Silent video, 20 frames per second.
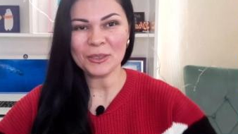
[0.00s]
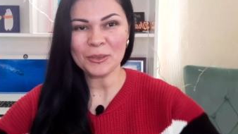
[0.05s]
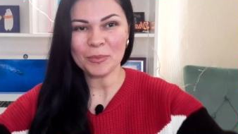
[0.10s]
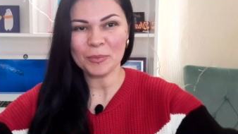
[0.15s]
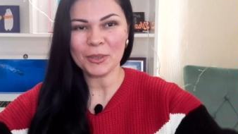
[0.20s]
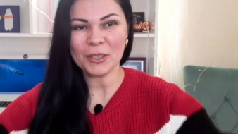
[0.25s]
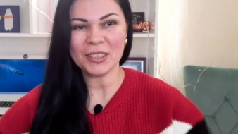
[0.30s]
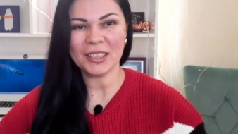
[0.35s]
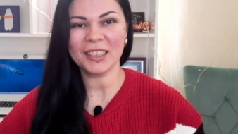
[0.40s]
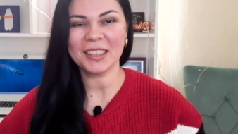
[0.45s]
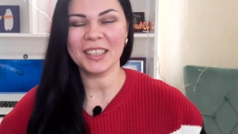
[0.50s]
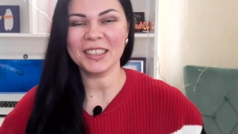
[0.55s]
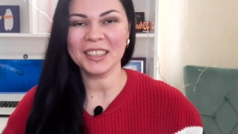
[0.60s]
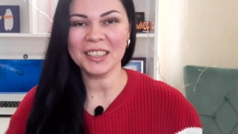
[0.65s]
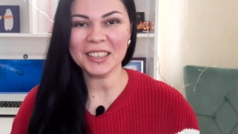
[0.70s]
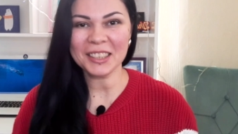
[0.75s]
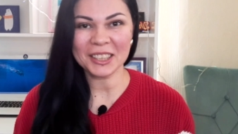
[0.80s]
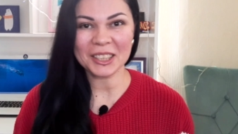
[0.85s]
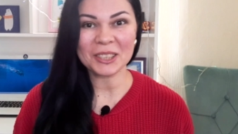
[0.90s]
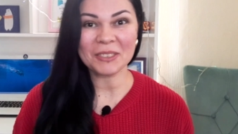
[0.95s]
Ну, просто
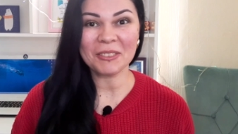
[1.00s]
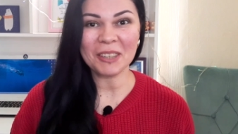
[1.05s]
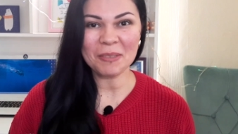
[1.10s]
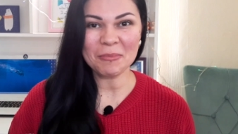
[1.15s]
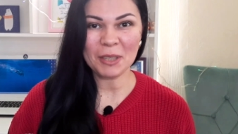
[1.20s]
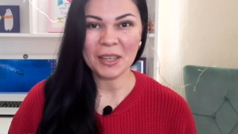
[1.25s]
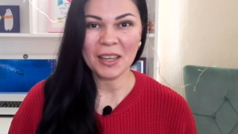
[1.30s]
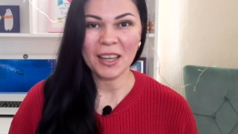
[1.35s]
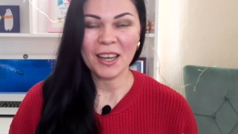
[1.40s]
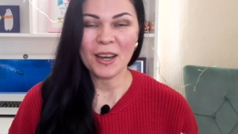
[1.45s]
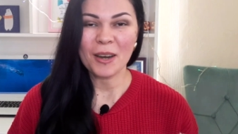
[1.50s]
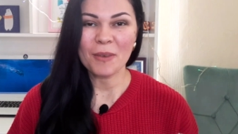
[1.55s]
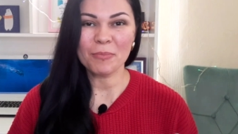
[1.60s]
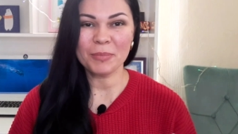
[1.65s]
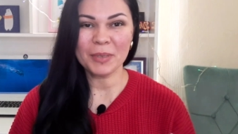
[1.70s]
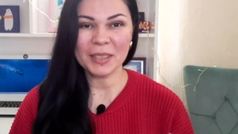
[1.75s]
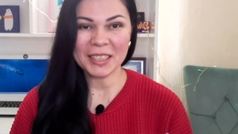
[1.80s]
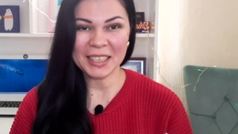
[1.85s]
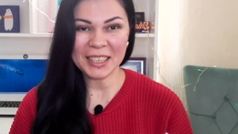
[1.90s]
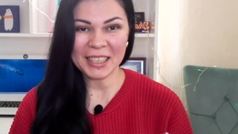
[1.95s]
хотелось с вами
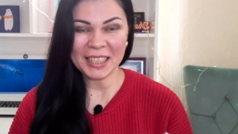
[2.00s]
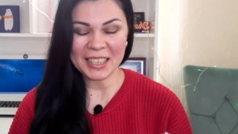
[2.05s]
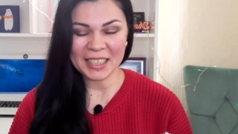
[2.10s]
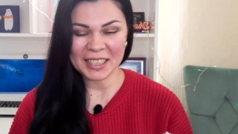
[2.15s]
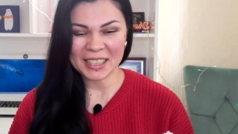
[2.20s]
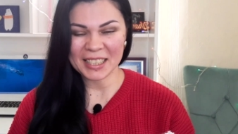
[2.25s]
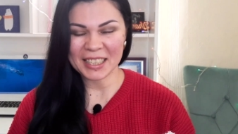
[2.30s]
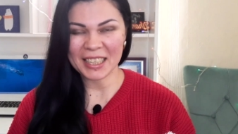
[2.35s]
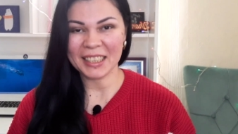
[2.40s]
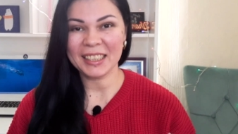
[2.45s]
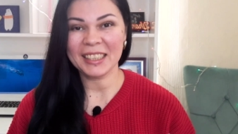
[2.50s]
поделиться.